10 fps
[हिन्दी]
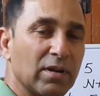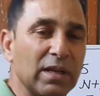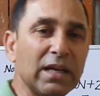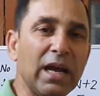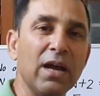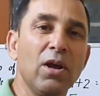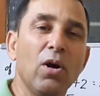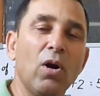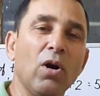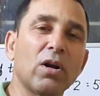ठीक है
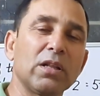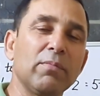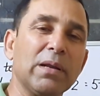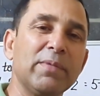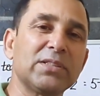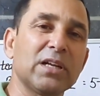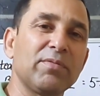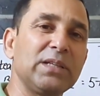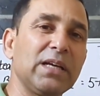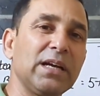और नंबर में
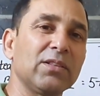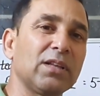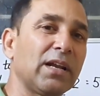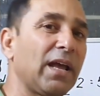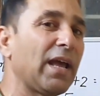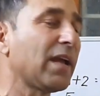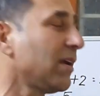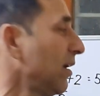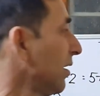सिर्फ यही अंतर है एक